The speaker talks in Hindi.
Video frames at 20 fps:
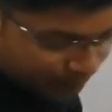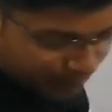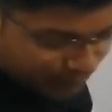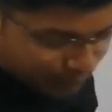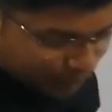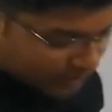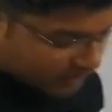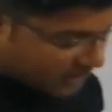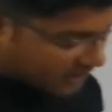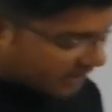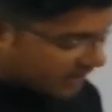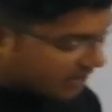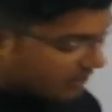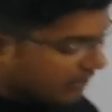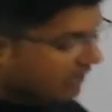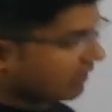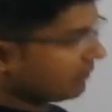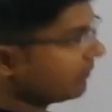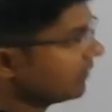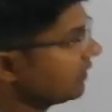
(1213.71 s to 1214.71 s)
परियोजना के
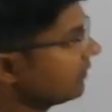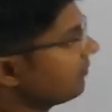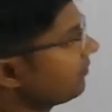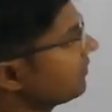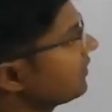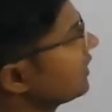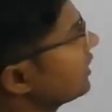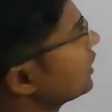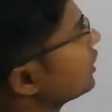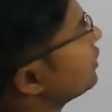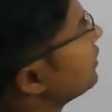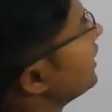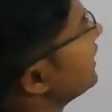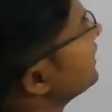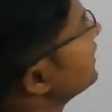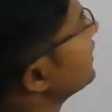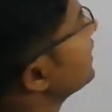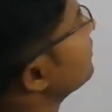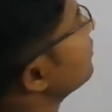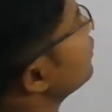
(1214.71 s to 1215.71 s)
बारे में तो
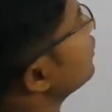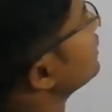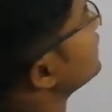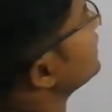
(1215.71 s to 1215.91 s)
आइए हम